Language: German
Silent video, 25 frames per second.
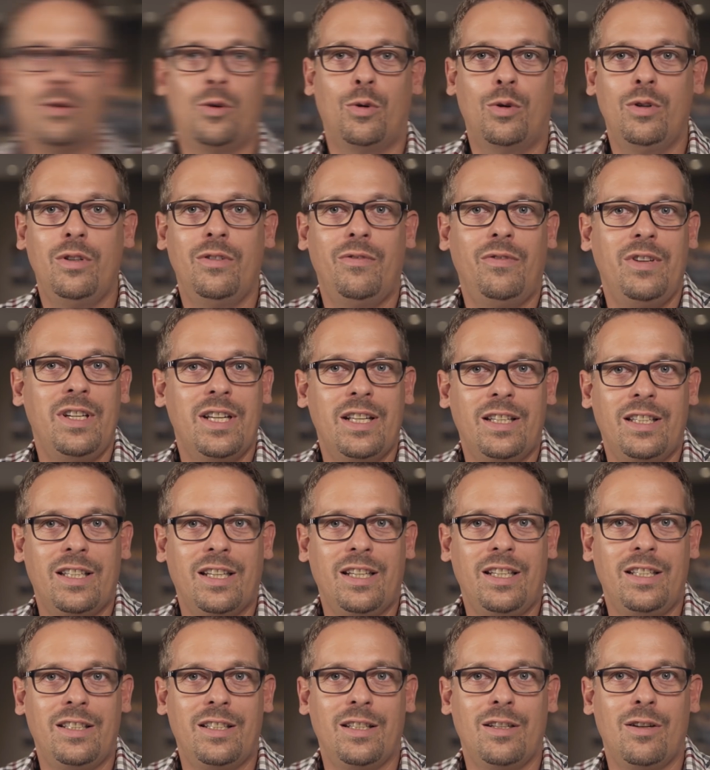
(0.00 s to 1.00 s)
und wie ihr die
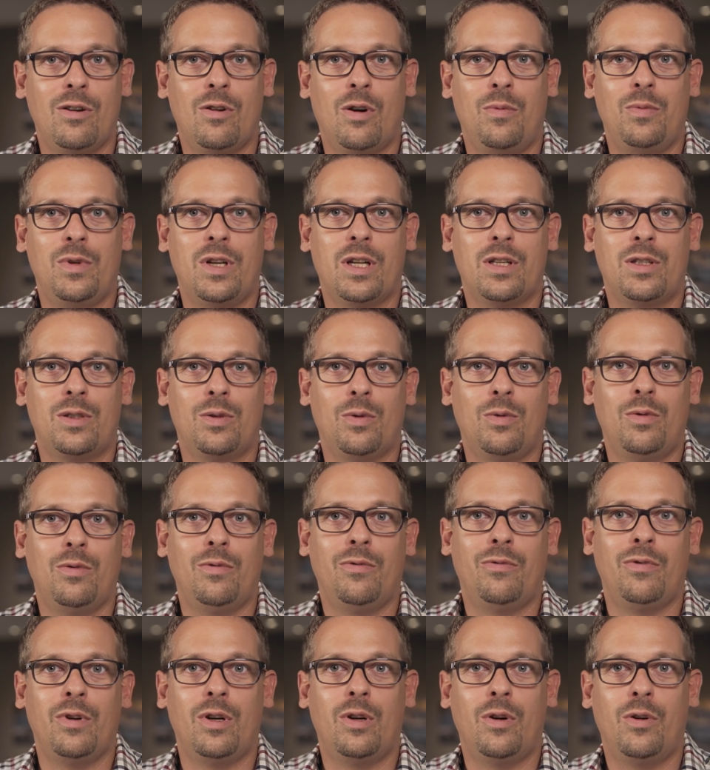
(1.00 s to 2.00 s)
richtige
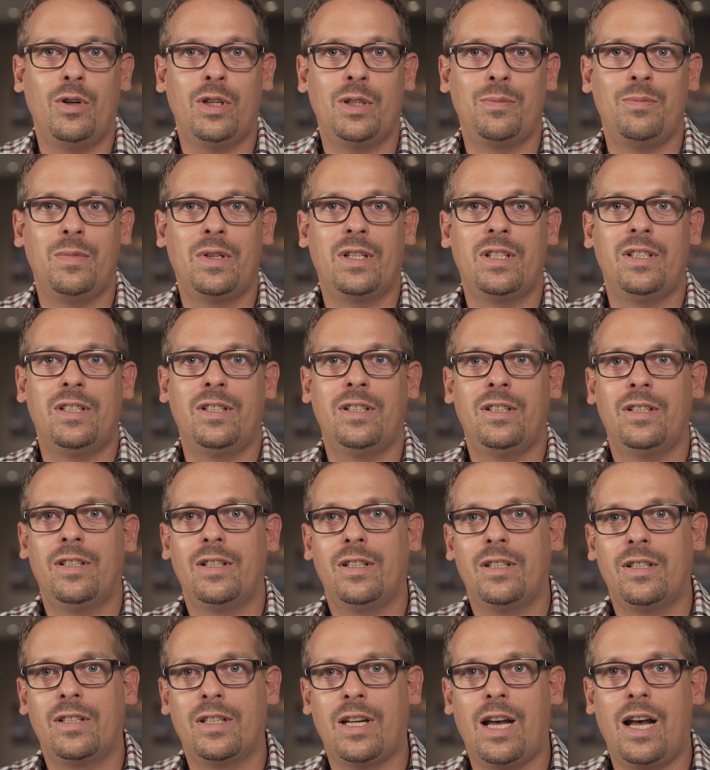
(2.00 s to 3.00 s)
Kombination für Leuchtmittel,
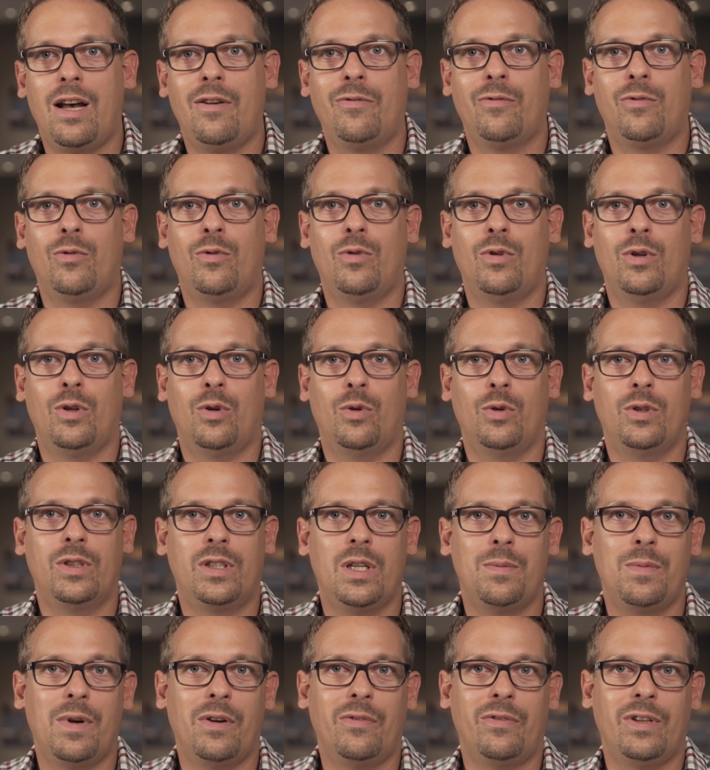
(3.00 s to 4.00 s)
Trafo und
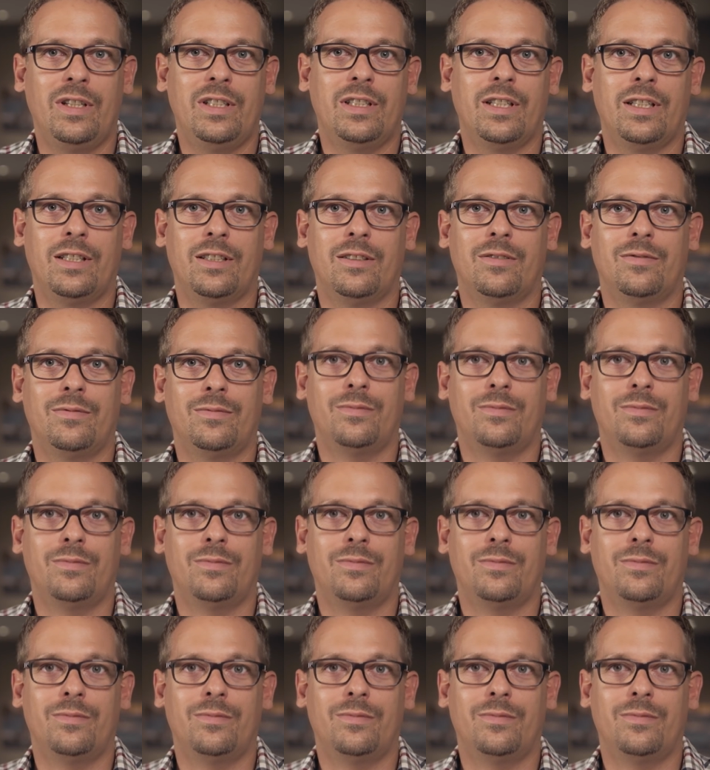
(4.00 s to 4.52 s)
Dimmer findet.